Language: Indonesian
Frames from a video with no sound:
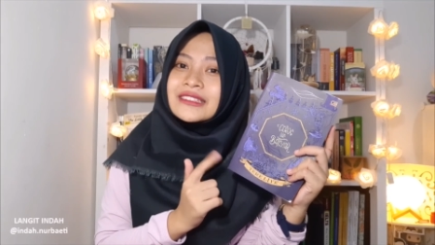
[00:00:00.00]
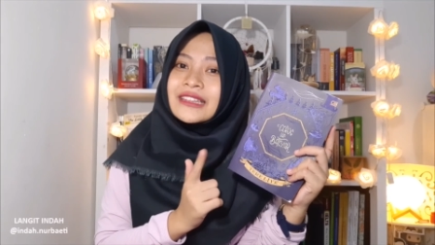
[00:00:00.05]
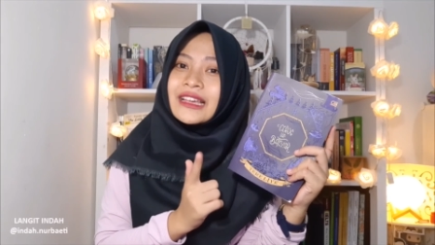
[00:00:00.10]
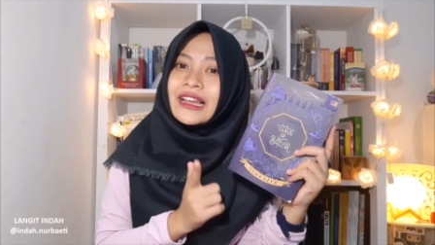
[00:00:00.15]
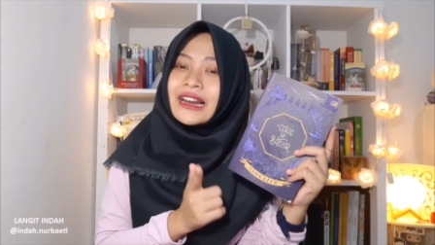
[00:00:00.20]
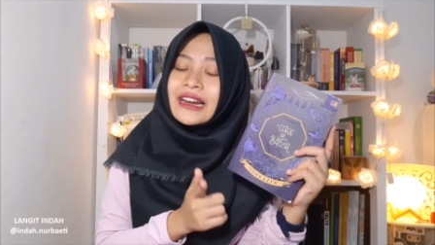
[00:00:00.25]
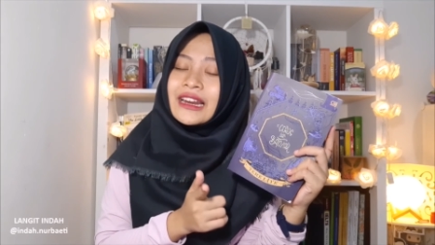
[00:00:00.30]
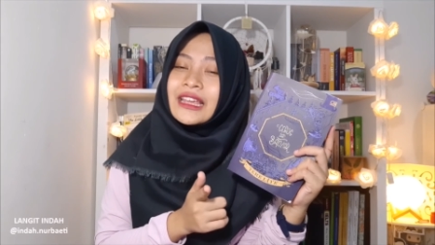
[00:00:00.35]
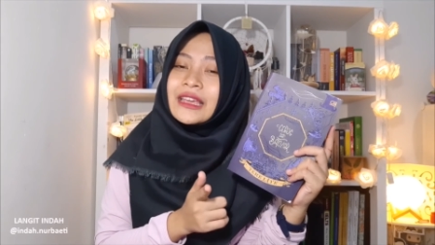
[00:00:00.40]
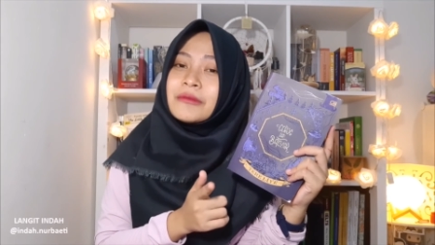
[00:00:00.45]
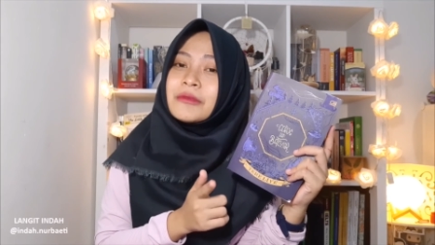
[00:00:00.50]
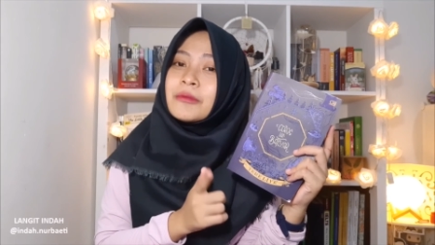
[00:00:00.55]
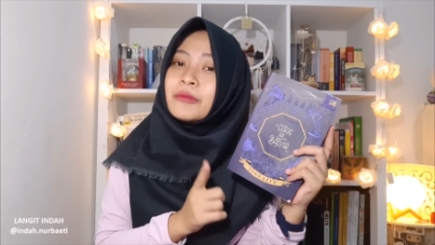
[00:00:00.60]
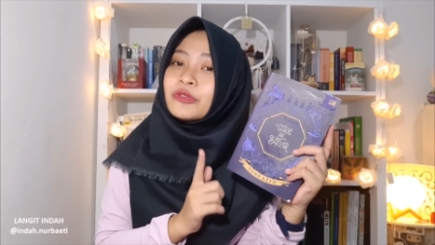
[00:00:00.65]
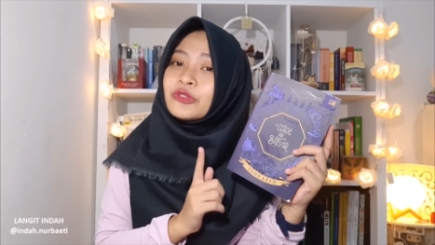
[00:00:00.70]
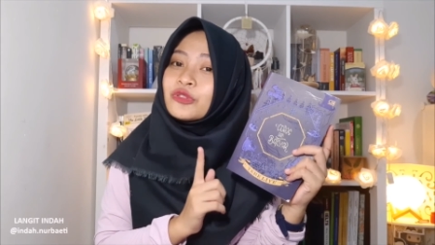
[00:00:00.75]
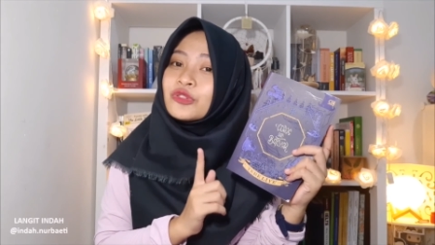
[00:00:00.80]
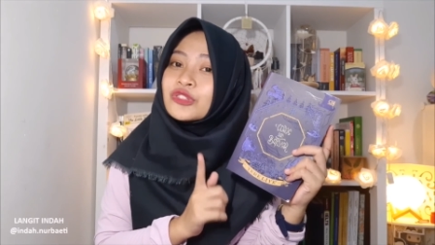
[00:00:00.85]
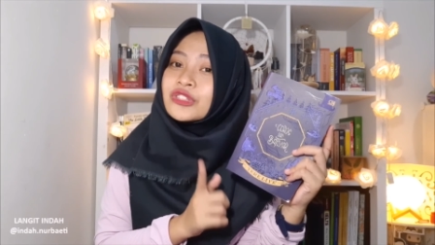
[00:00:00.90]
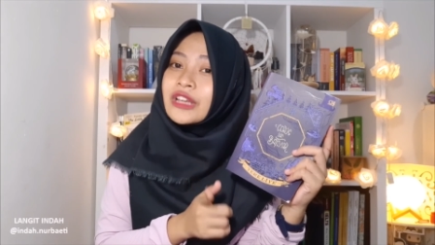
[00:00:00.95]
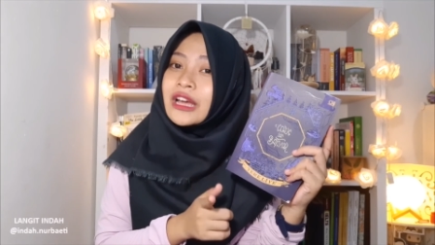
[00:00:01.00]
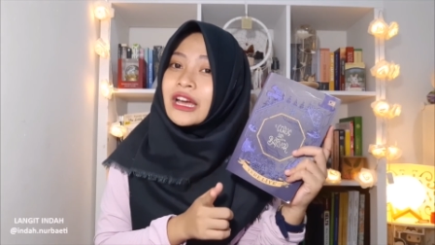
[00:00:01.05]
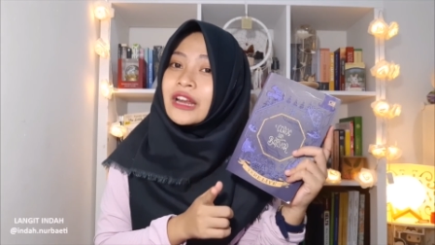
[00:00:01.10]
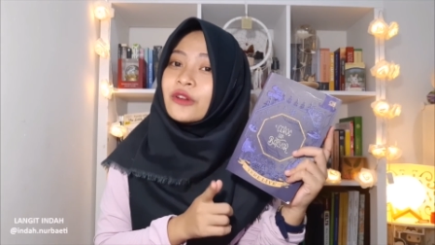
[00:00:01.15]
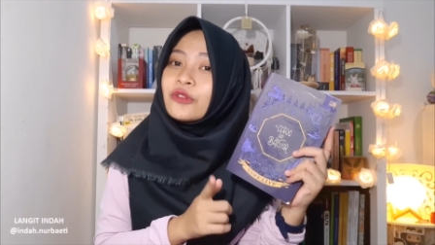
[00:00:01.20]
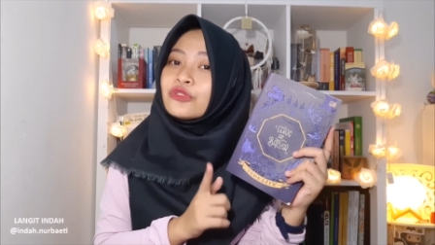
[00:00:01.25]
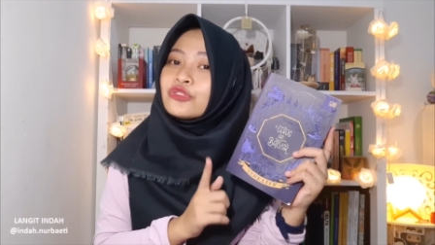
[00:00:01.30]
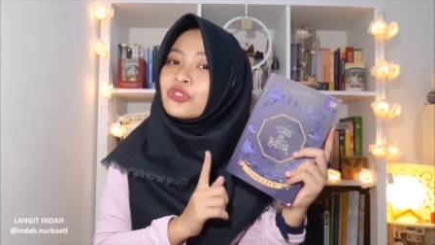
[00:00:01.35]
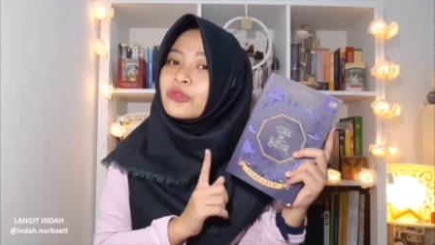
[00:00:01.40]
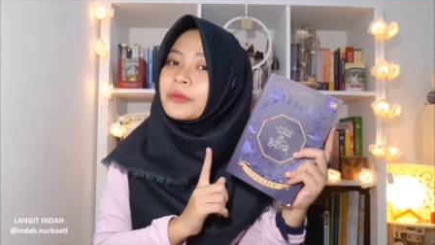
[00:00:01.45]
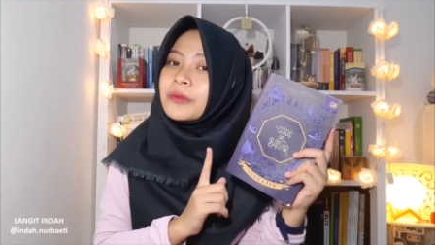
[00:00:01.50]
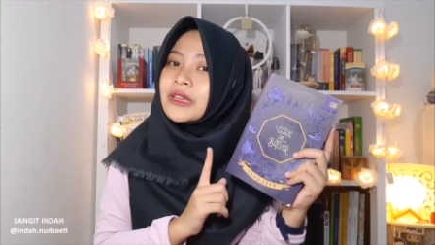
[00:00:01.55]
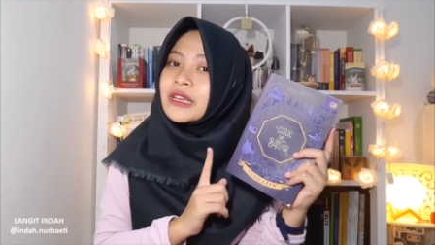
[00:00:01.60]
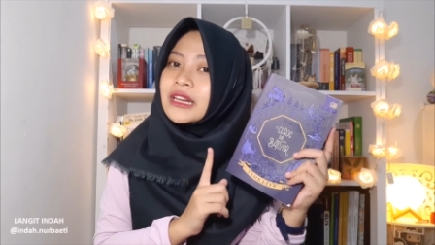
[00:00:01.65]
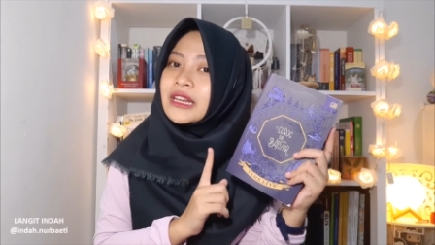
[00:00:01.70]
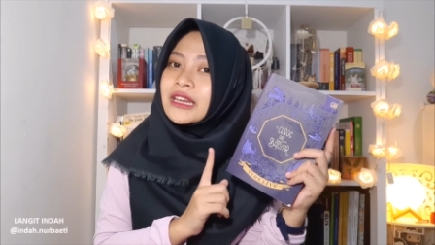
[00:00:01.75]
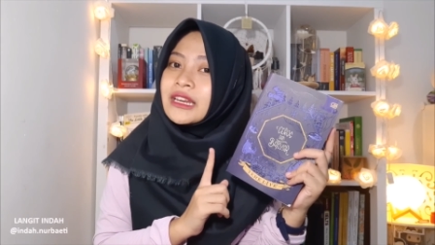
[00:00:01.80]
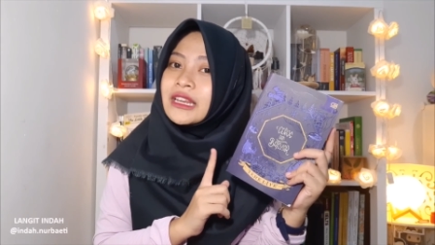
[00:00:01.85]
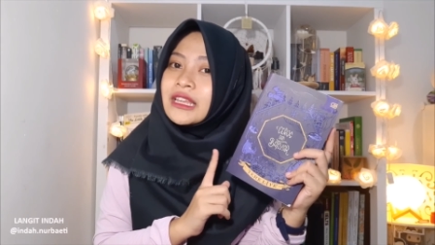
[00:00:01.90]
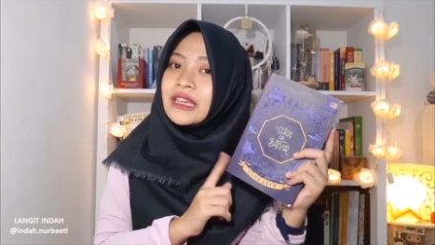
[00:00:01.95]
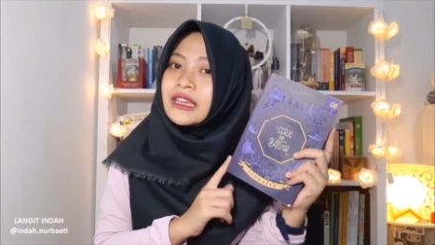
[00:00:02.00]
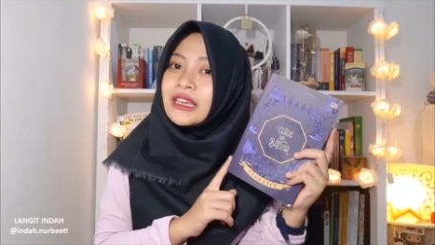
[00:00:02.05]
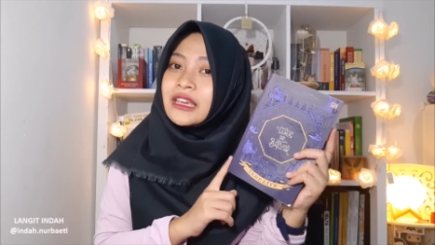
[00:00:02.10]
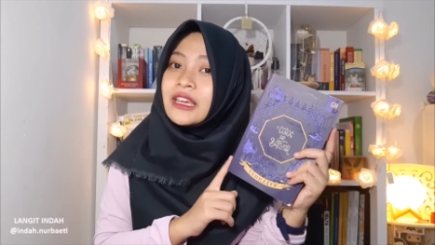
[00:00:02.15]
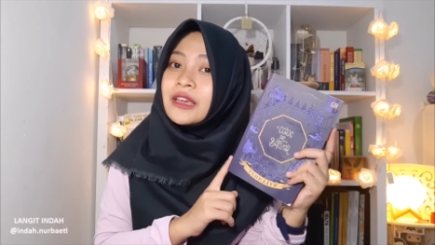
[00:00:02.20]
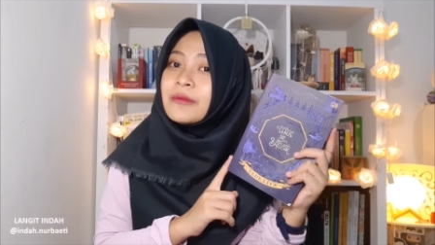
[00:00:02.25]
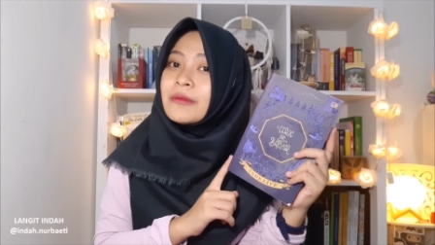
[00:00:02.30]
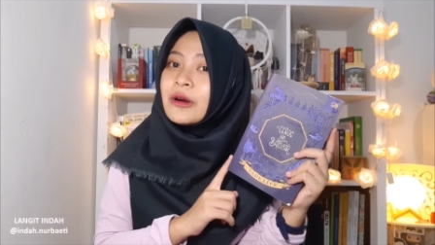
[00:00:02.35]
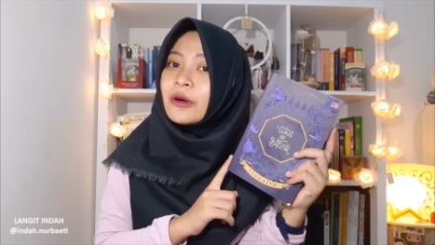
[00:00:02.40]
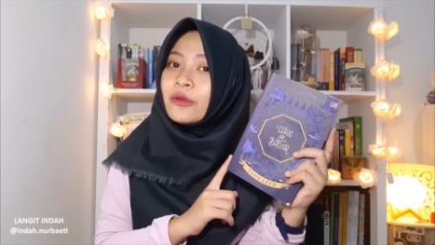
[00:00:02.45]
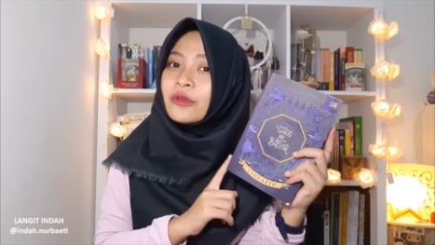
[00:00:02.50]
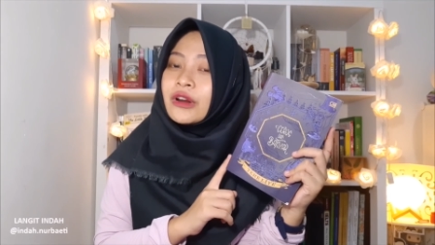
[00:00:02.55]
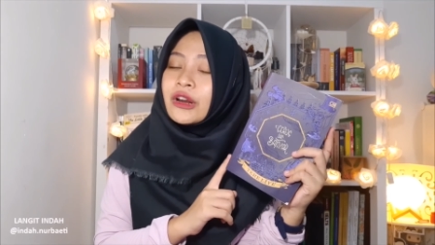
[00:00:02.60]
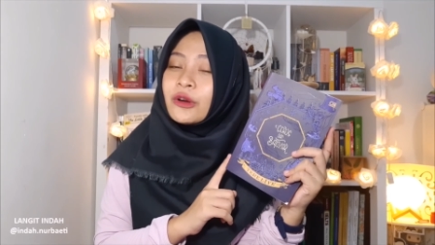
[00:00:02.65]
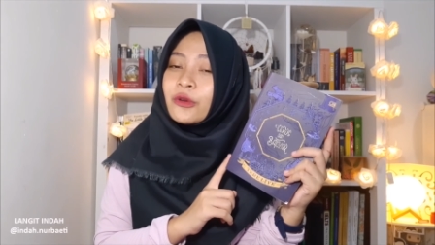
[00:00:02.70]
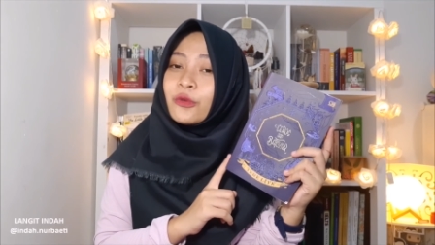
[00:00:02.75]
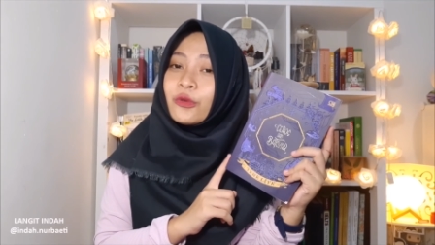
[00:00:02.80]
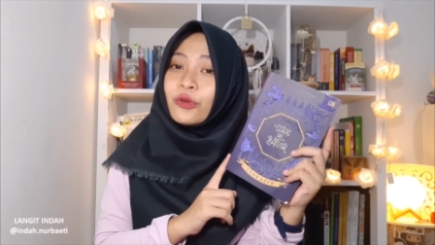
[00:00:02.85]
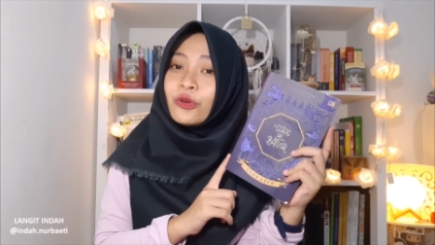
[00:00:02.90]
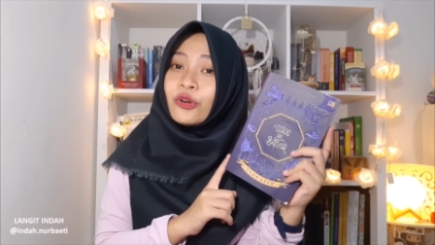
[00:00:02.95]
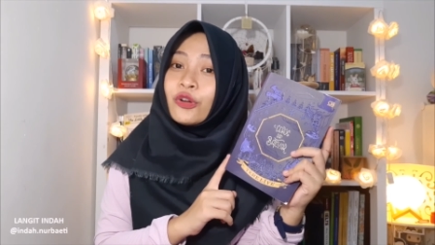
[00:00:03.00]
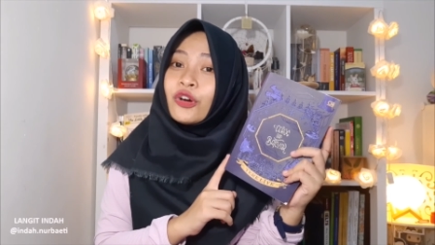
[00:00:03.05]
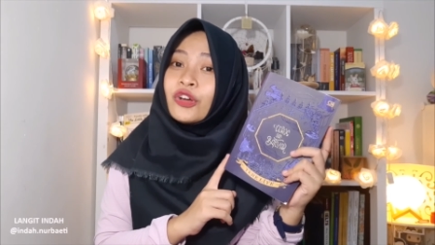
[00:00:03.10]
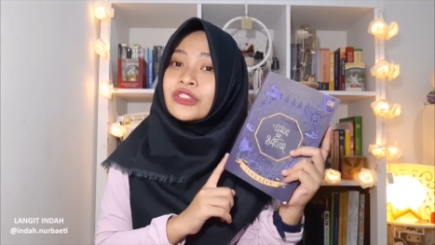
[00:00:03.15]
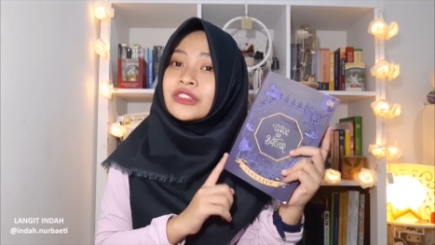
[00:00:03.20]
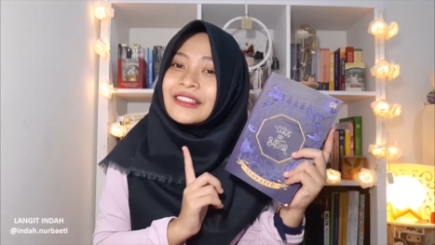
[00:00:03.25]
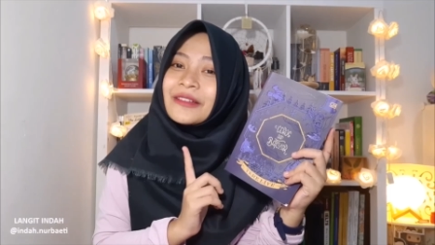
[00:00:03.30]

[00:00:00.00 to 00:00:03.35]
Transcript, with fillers: Sally memutuskan untuk menyelidiki bangunan kuno